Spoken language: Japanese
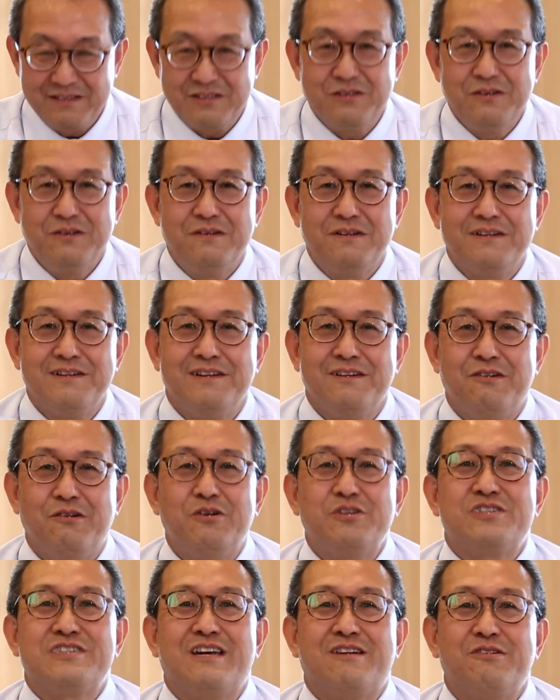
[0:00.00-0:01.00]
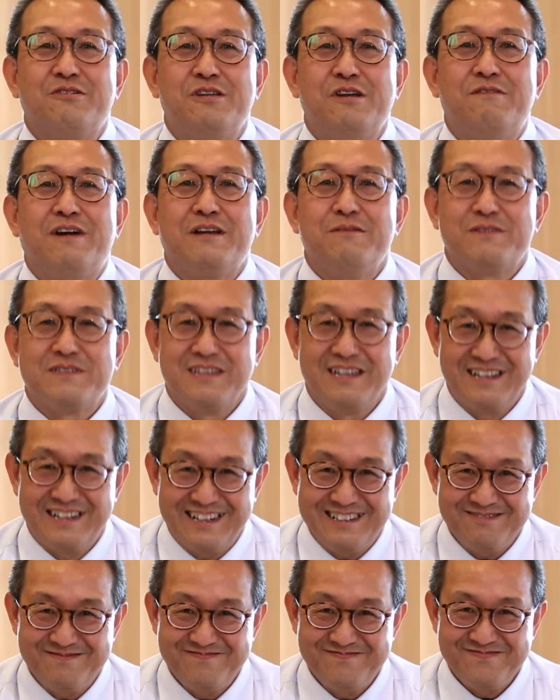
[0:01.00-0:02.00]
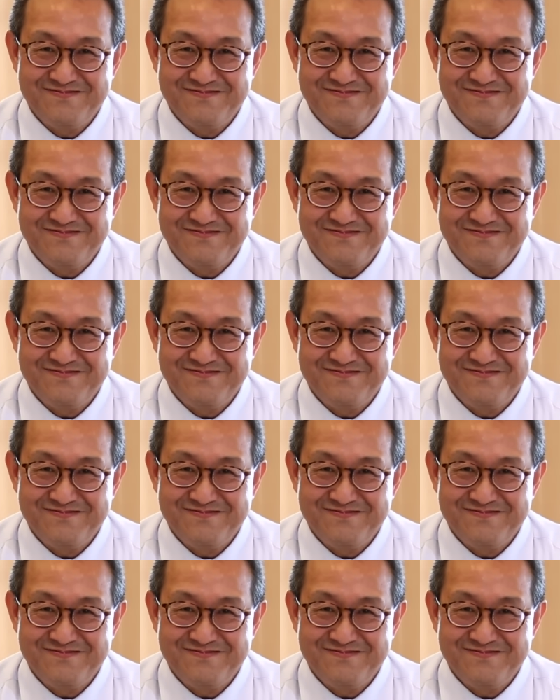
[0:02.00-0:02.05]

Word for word: とおっしゃるのではありませんか